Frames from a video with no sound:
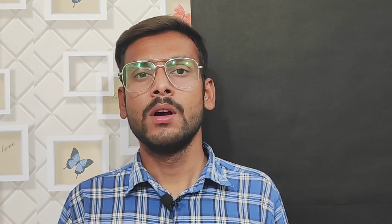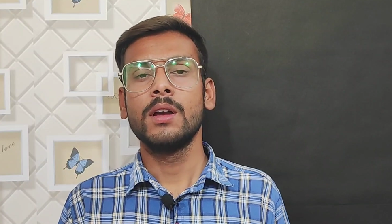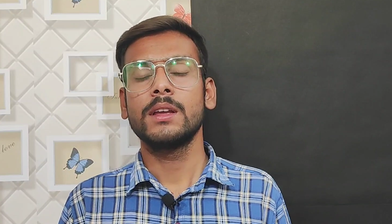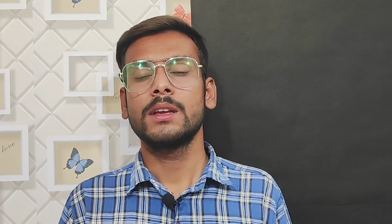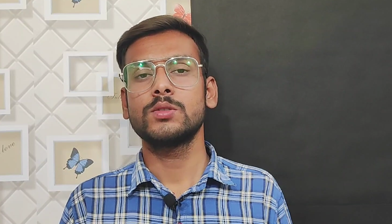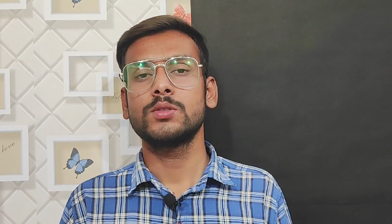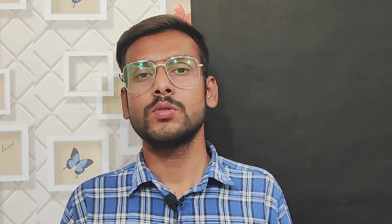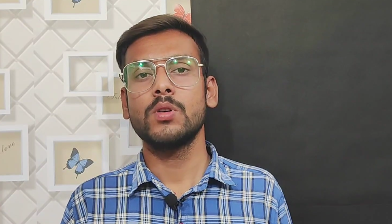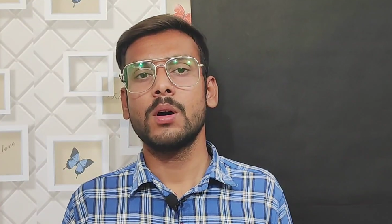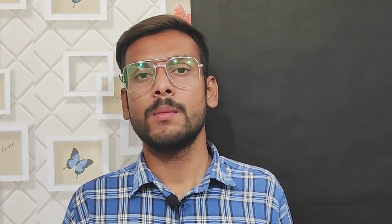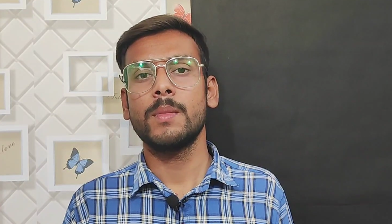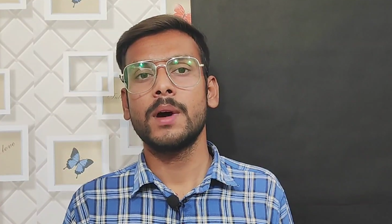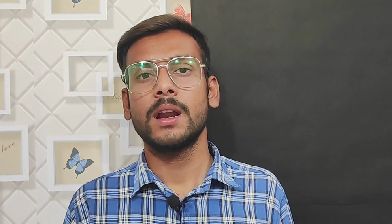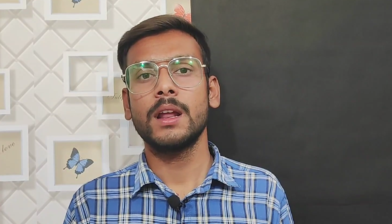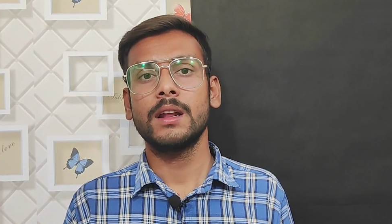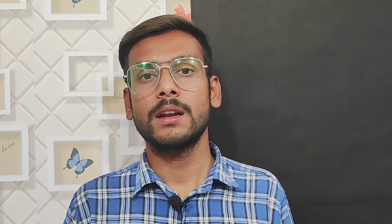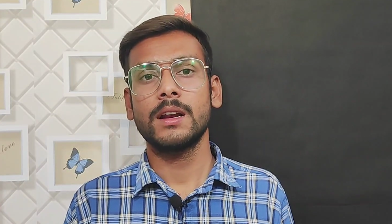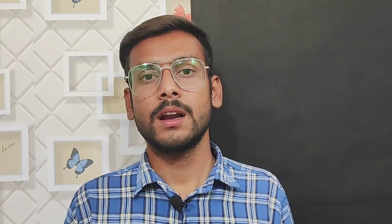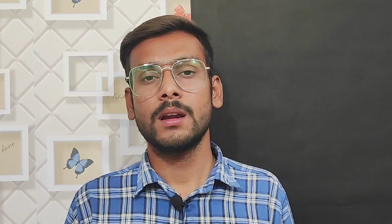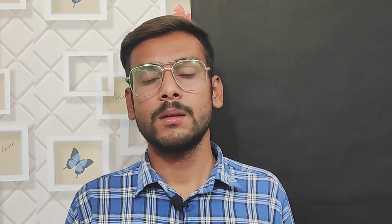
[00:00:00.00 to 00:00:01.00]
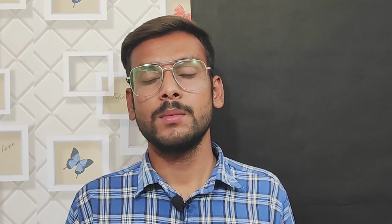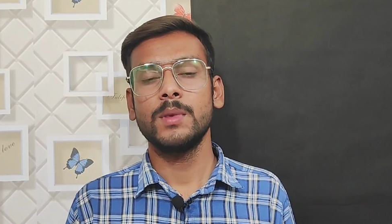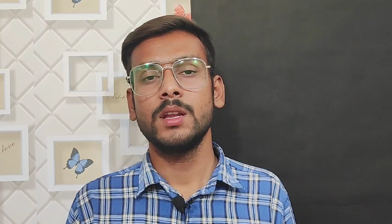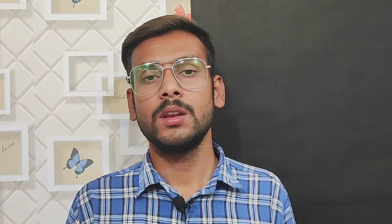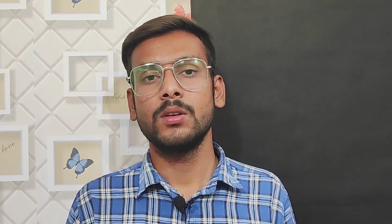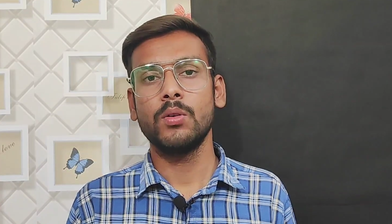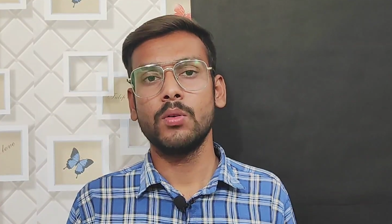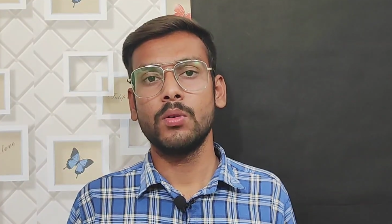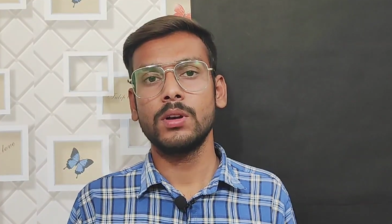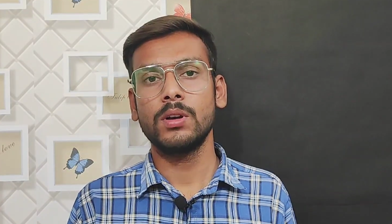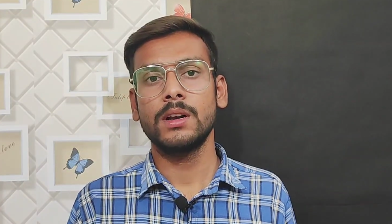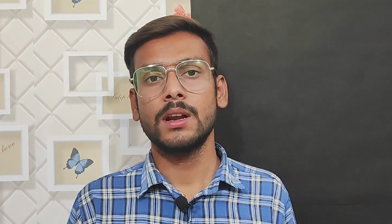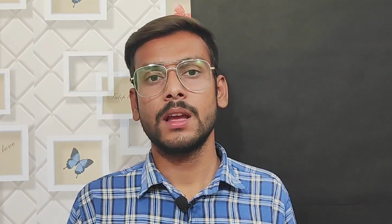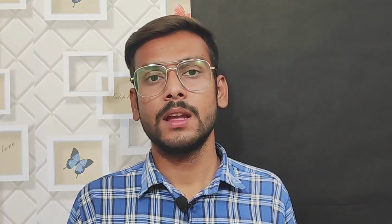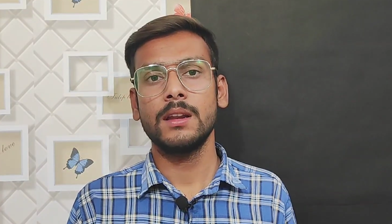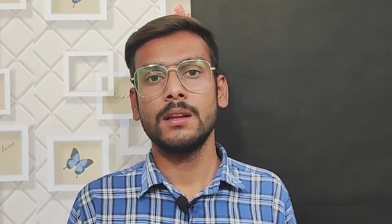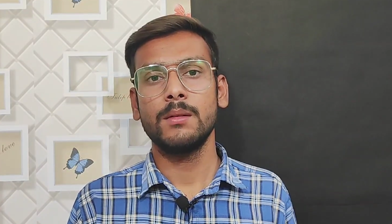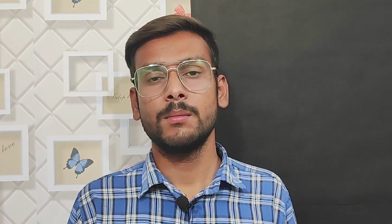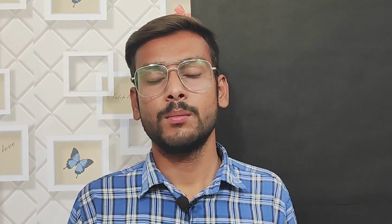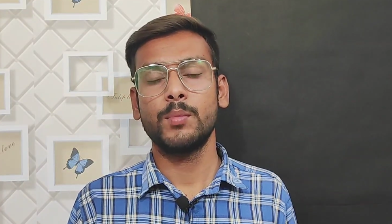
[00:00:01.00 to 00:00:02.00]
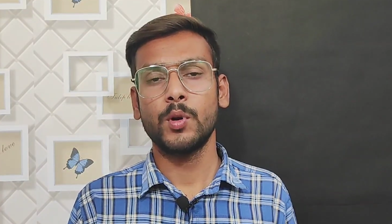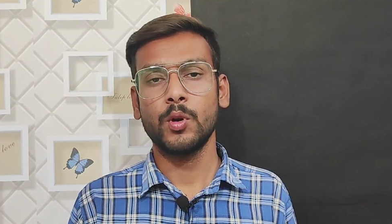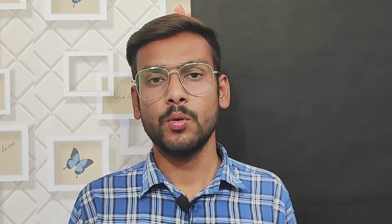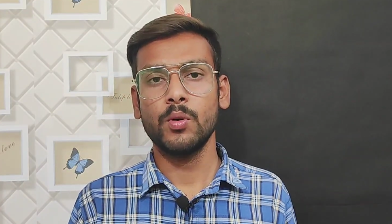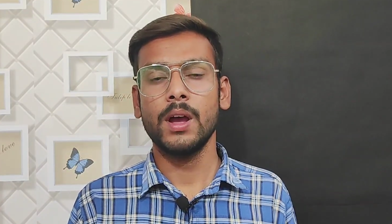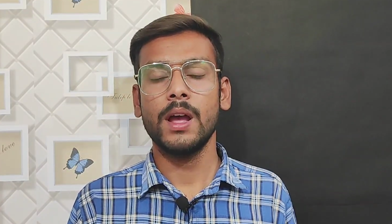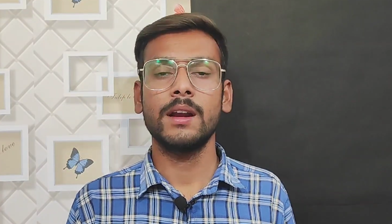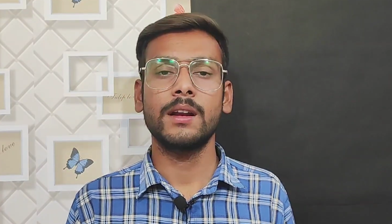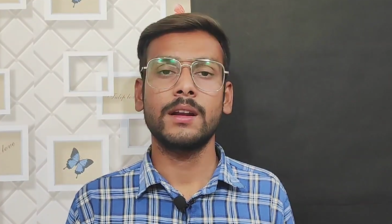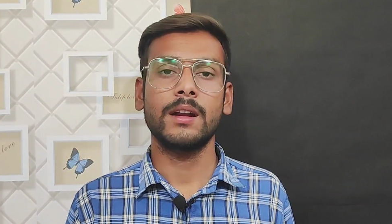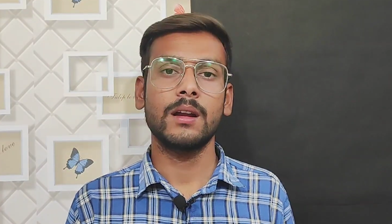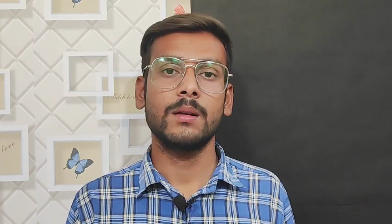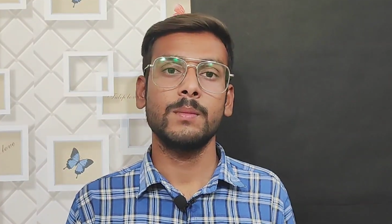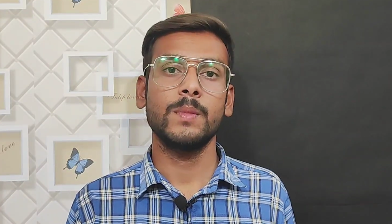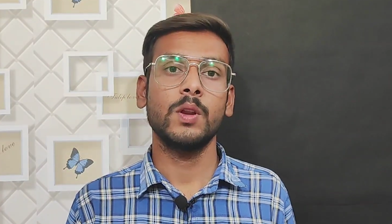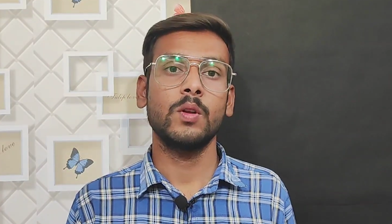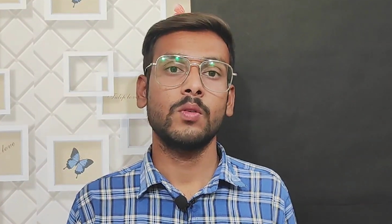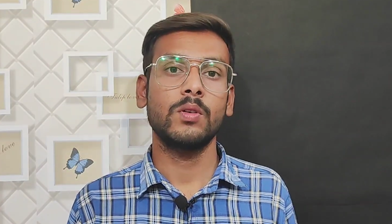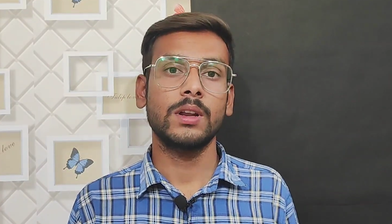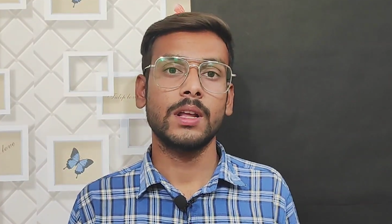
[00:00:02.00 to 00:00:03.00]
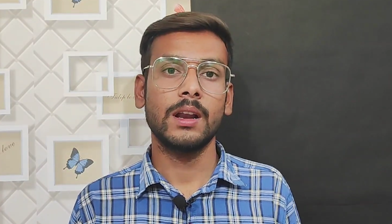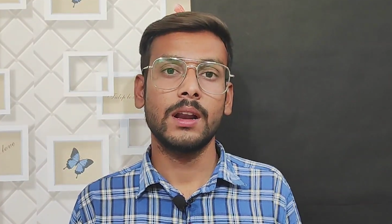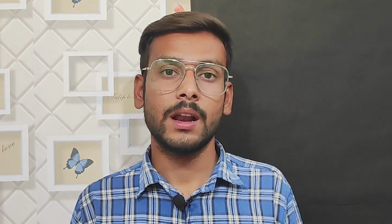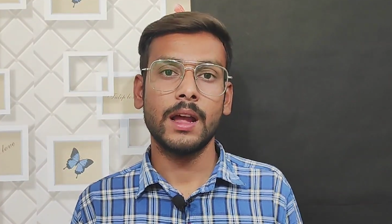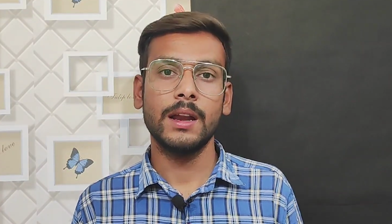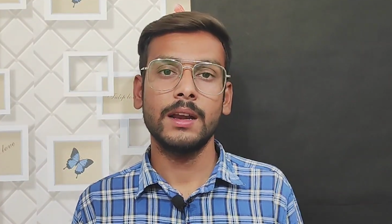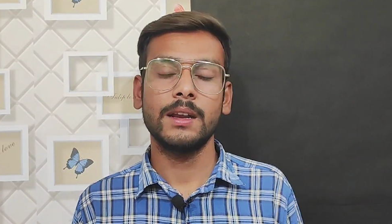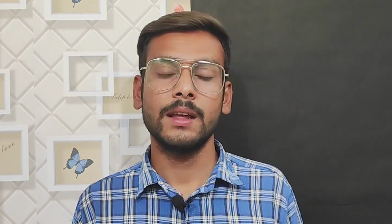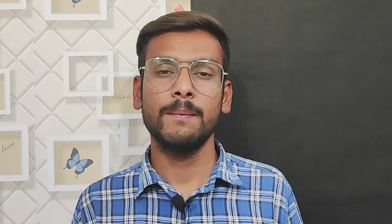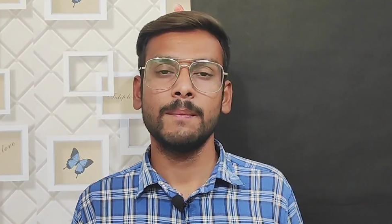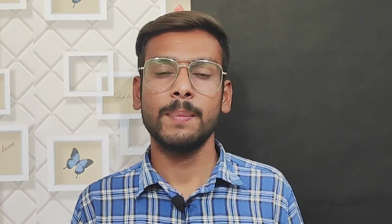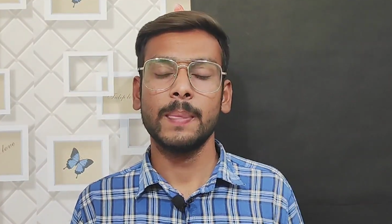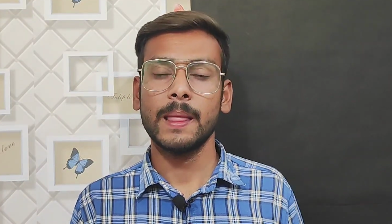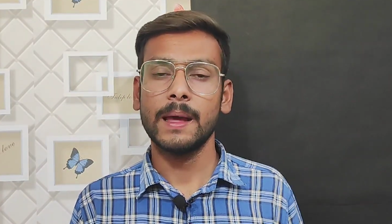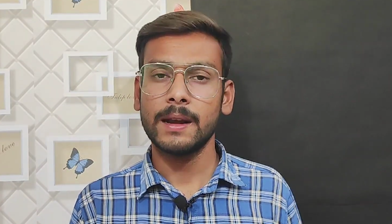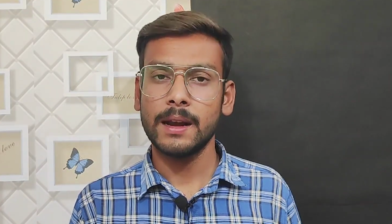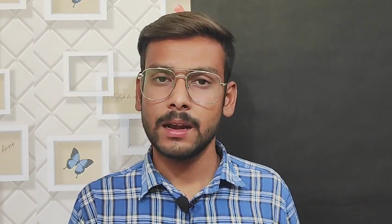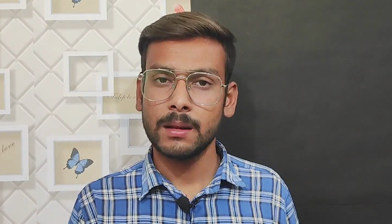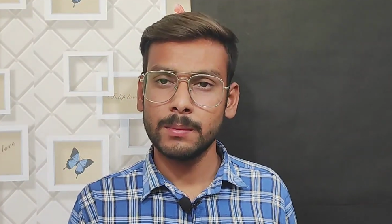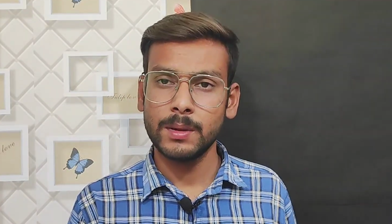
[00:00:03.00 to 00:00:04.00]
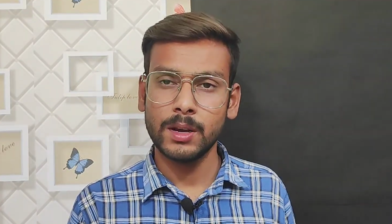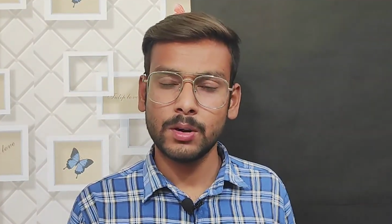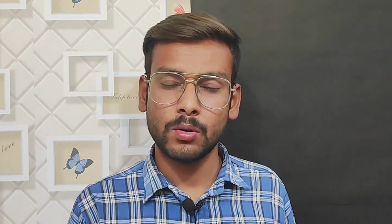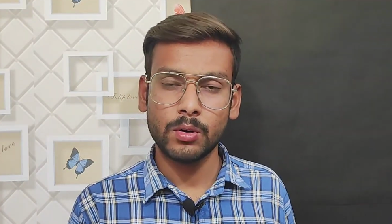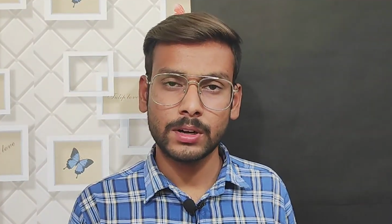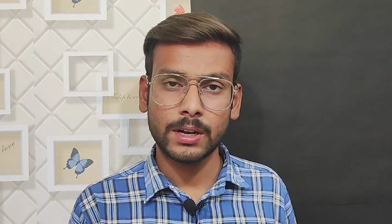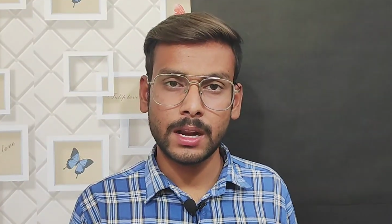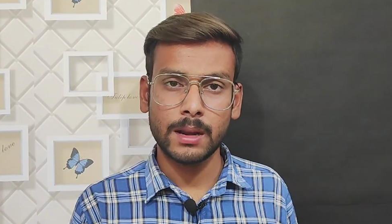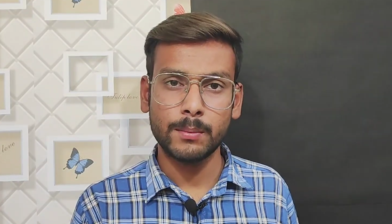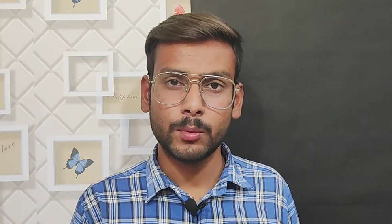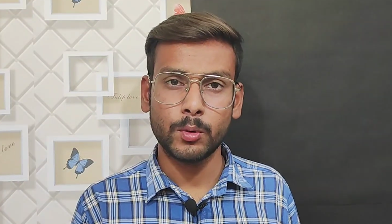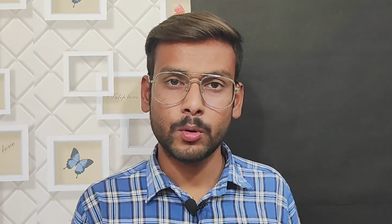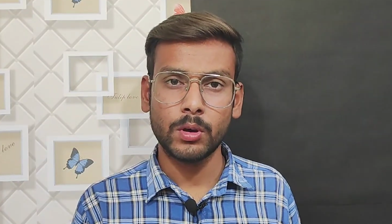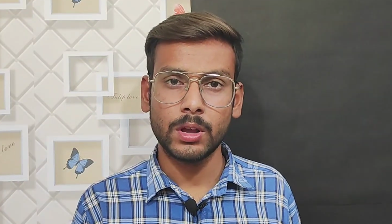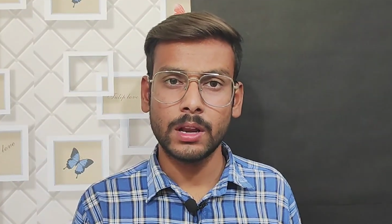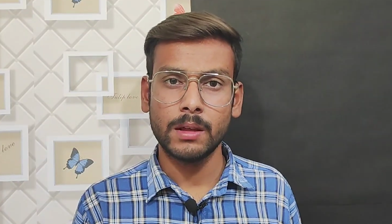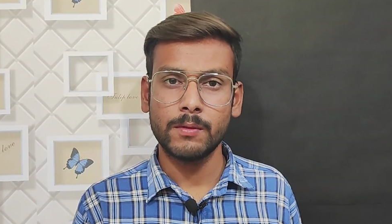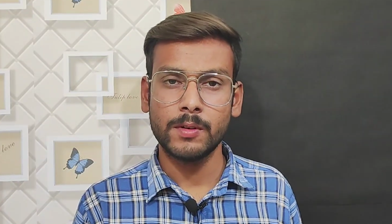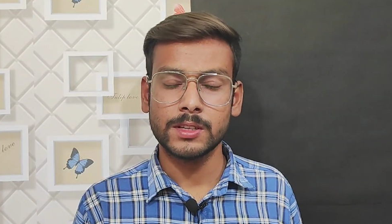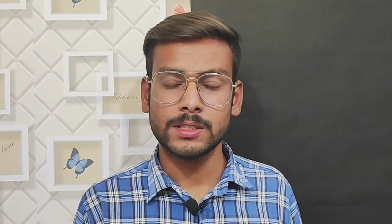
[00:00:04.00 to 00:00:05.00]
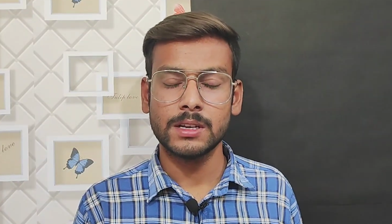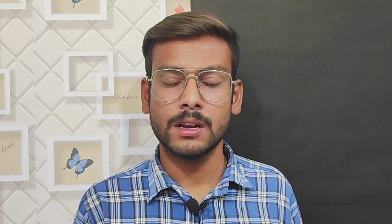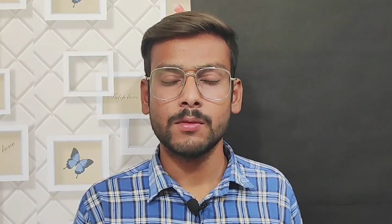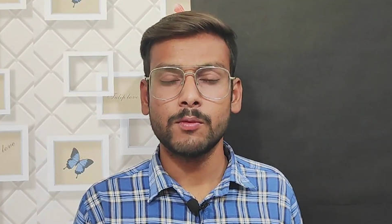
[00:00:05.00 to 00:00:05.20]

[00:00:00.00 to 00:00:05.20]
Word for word: कि जो हमारा Redmi Note 9 Pro एंड Redmi Note 10 Lite है Redmi Note 9 Pro के लिए वर्जन